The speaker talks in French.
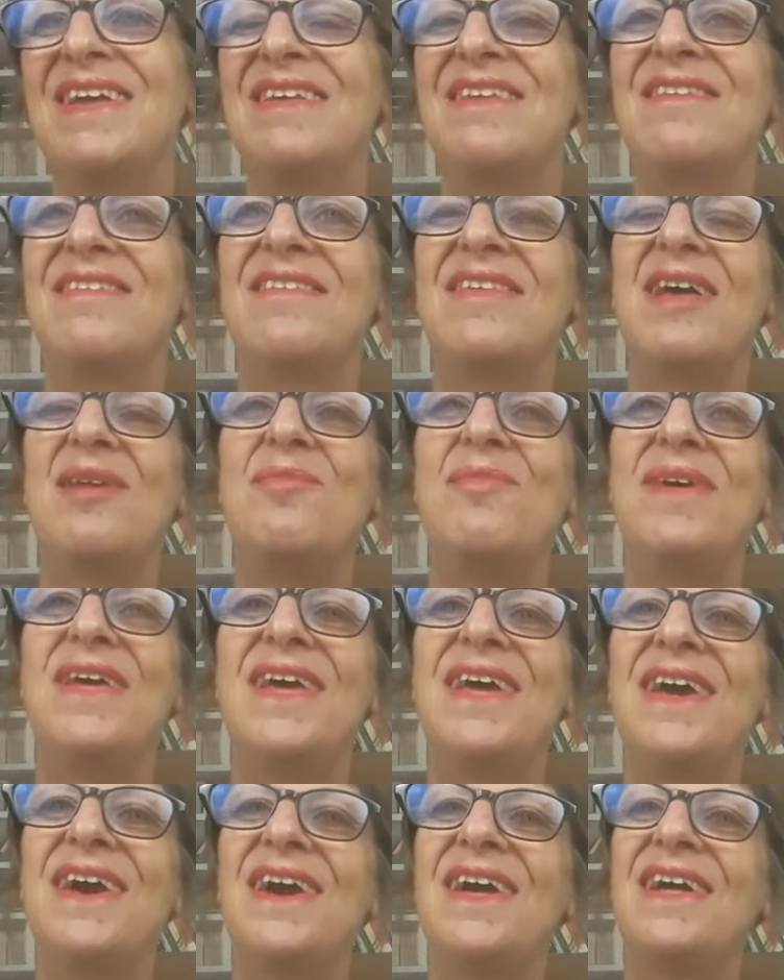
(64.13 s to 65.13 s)
Sa
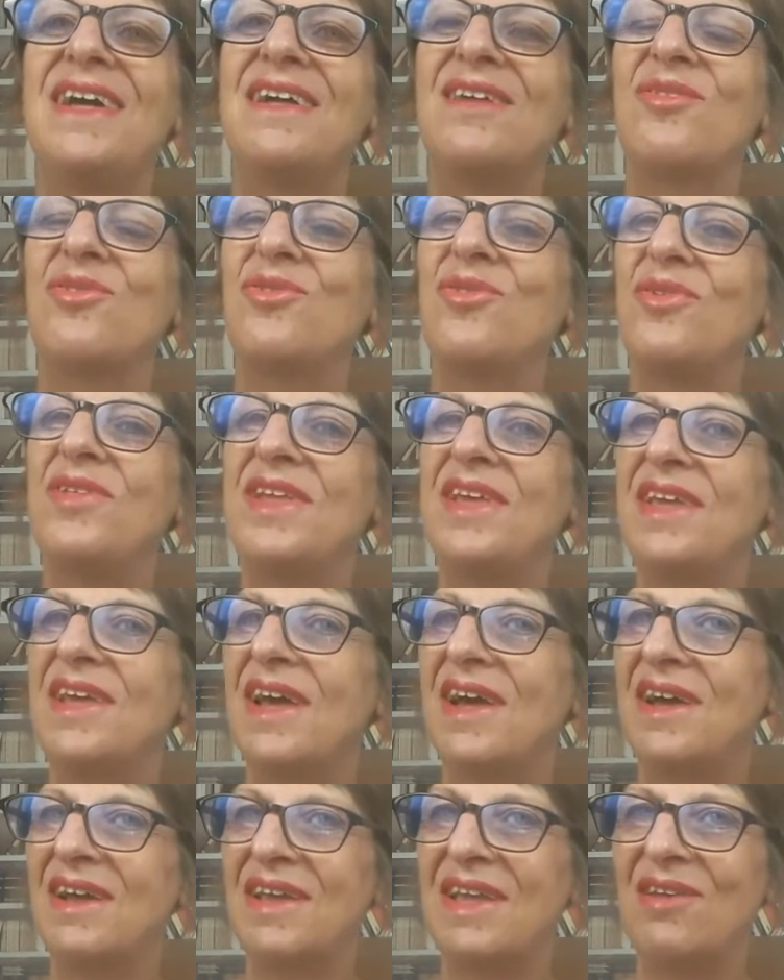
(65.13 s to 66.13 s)
mère
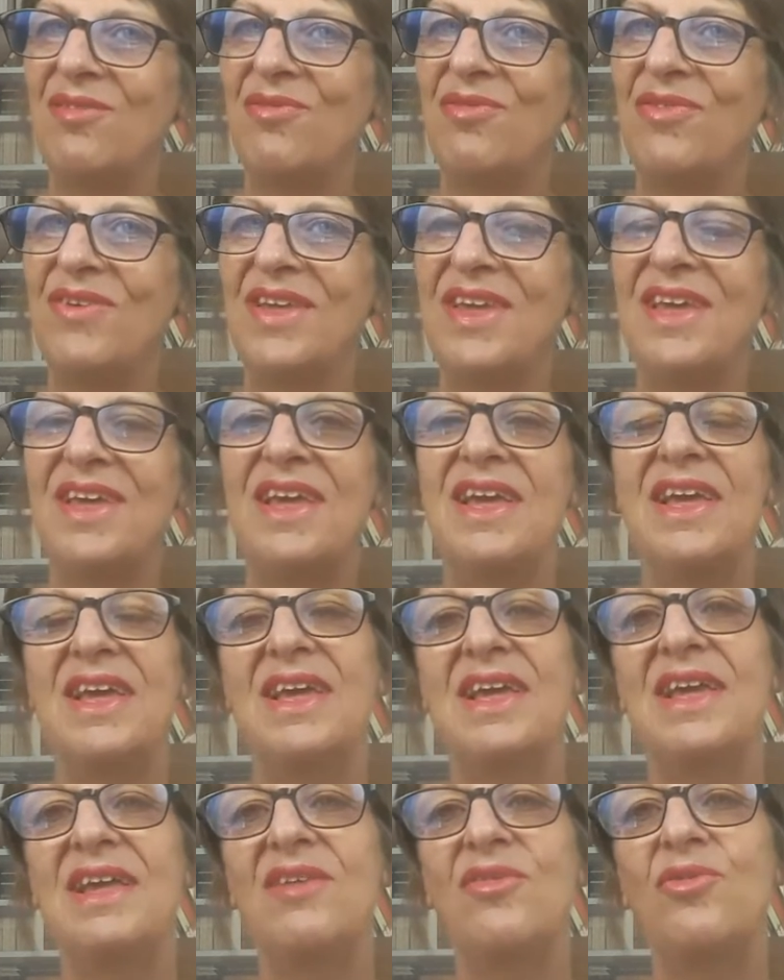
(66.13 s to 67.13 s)
tenait un café
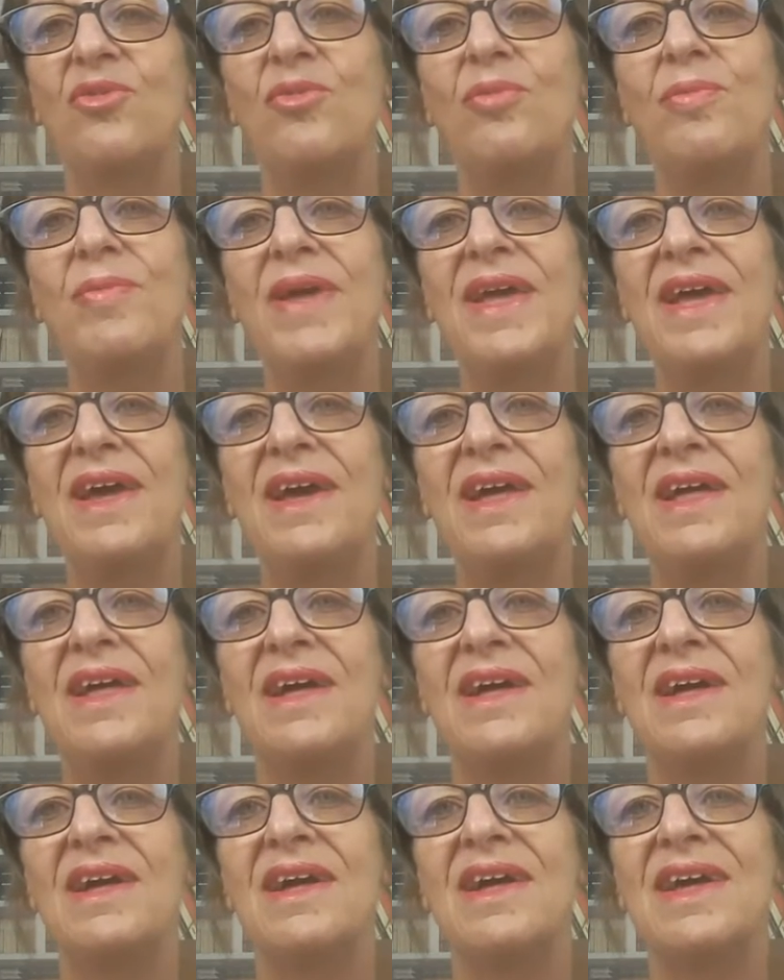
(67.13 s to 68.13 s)
et son
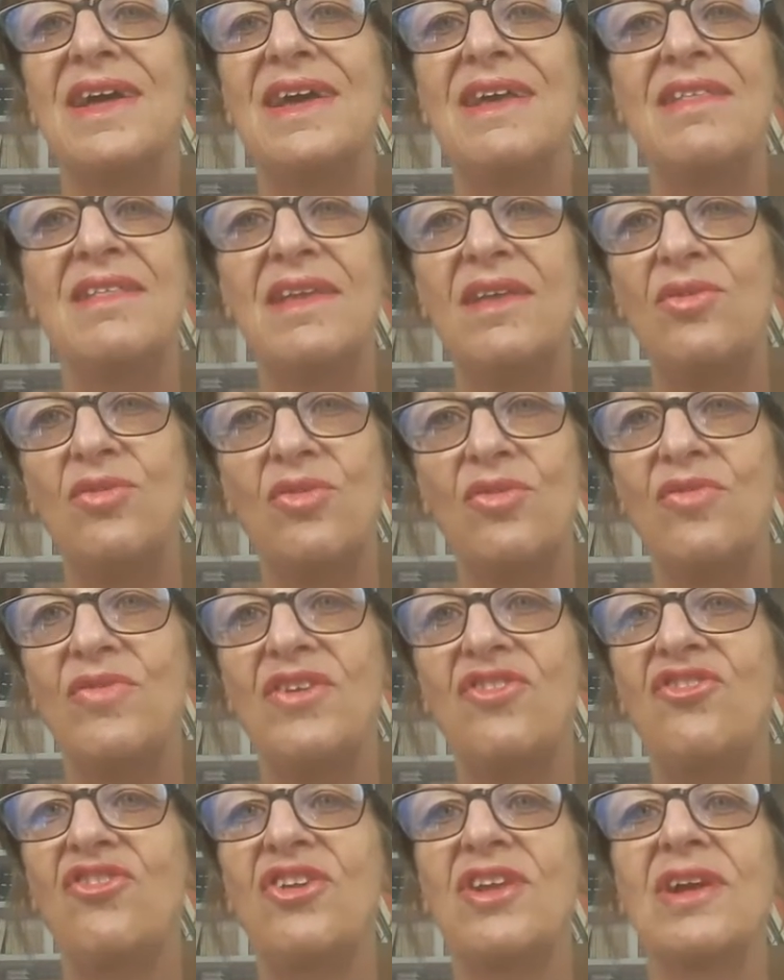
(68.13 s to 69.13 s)
père était
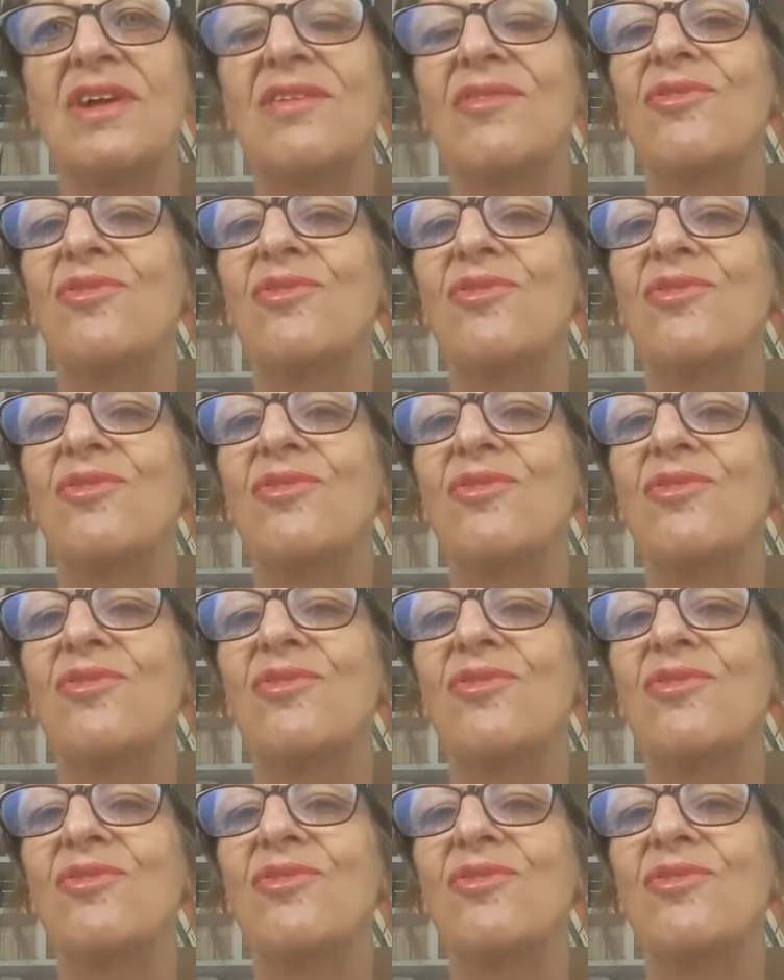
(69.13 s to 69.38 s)
norvégien.